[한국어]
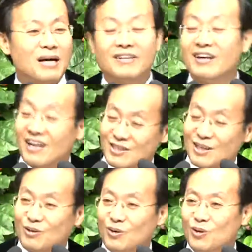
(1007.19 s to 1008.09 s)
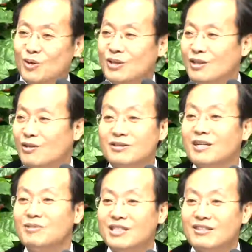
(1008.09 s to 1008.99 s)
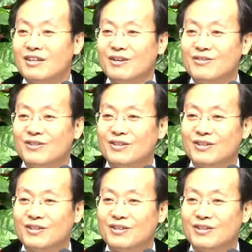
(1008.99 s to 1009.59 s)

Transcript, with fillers: 여름에는 따뜻하니까 밖에 나가서